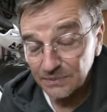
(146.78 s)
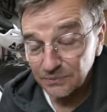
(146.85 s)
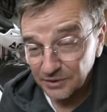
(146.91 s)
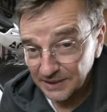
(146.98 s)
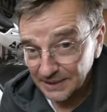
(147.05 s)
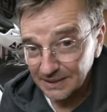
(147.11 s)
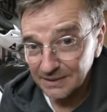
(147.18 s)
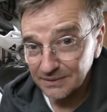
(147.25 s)

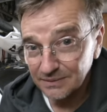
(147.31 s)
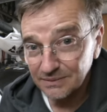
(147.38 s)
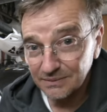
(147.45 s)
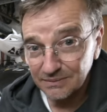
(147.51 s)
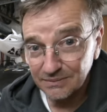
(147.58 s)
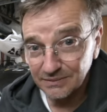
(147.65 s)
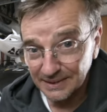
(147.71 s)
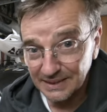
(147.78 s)
empfehlen,
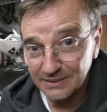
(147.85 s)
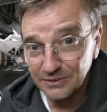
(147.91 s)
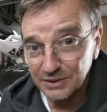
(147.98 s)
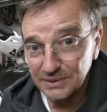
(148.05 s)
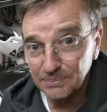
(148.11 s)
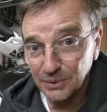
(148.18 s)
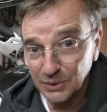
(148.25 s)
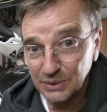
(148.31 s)
wenn er
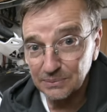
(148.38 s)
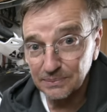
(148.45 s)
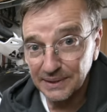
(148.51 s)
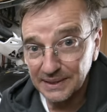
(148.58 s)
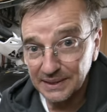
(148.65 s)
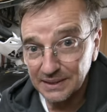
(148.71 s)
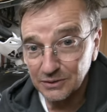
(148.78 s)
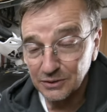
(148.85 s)
was machen
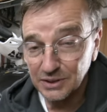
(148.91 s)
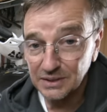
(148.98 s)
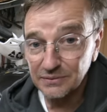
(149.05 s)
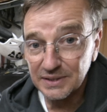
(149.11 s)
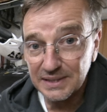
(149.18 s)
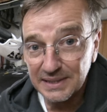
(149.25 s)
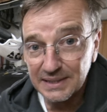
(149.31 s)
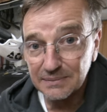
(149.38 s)
möchte und
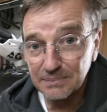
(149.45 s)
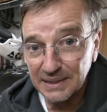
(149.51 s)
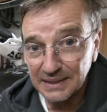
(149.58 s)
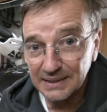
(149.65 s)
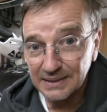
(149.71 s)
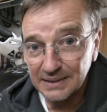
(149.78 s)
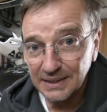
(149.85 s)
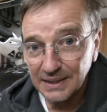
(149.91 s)
investieren
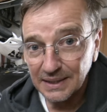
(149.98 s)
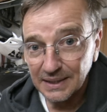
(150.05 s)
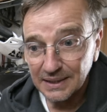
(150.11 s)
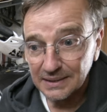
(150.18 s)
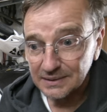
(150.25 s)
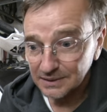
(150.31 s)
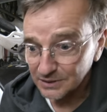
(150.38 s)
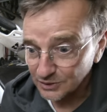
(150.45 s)
möchte,
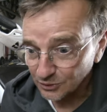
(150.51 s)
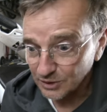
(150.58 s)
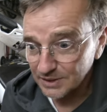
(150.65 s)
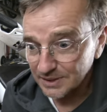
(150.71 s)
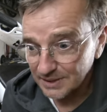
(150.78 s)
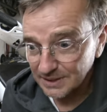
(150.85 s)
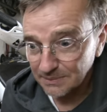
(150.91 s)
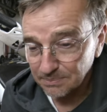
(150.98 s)
dann soll er
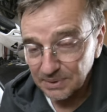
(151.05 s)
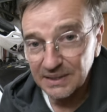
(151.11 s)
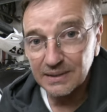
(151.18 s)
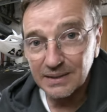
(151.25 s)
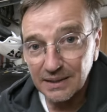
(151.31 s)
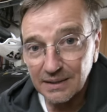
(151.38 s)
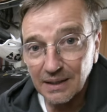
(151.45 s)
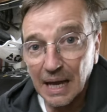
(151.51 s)
sich
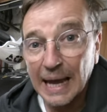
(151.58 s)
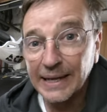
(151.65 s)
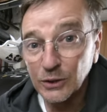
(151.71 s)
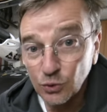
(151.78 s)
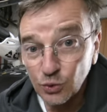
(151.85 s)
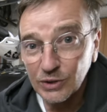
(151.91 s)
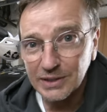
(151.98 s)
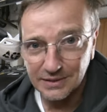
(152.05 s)
bitte ein
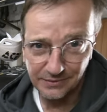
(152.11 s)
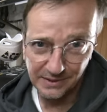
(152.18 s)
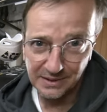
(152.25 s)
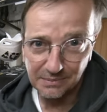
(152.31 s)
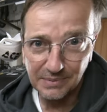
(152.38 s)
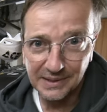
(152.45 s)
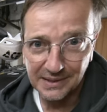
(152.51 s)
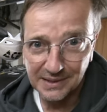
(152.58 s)
gutes
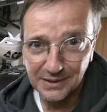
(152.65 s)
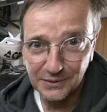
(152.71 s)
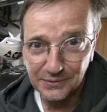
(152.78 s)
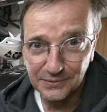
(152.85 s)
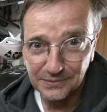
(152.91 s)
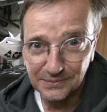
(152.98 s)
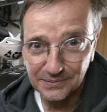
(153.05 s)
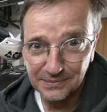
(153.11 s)
Federbein
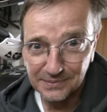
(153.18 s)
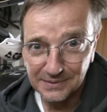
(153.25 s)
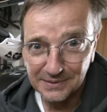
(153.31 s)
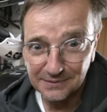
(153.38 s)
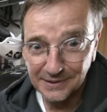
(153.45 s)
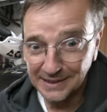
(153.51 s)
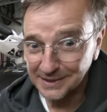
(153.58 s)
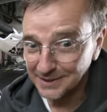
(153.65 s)
kaufen
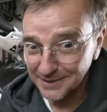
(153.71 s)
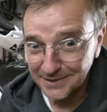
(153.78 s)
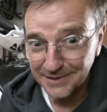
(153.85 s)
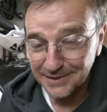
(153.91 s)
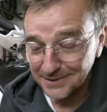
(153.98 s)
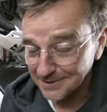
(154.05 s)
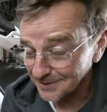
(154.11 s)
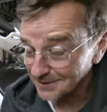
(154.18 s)
weil das
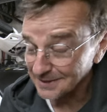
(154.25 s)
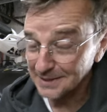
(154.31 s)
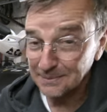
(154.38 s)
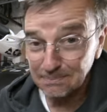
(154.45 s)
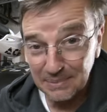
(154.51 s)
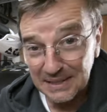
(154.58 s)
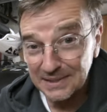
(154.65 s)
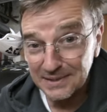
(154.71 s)
ist das
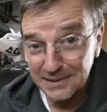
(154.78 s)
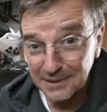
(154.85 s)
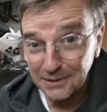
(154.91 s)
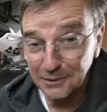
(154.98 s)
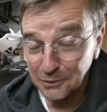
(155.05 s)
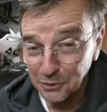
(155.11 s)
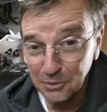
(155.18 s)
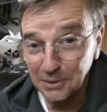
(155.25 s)
Beste
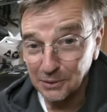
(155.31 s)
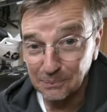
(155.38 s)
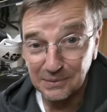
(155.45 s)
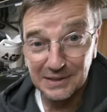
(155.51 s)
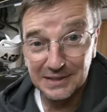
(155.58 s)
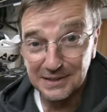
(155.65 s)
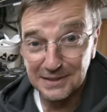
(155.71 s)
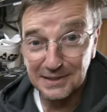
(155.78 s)

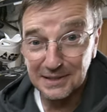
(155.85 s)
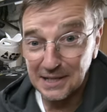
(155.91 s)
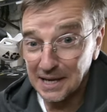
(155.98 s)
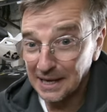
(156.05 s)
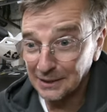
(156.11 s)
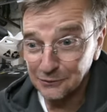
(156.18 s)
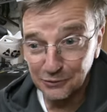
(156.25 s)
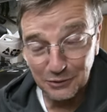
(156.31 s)
überhaupt. Das ist
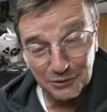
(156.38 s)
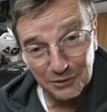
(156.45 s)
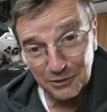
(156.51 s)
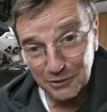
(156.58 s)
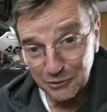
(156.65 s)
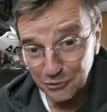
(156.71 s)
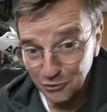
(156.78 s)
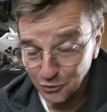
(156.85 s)
einfach
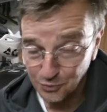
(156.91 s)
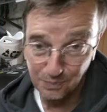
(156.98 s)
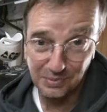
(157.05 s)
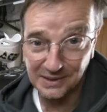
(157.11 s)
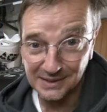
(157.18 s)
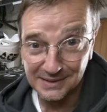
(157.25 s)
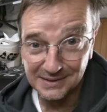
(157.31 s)
super.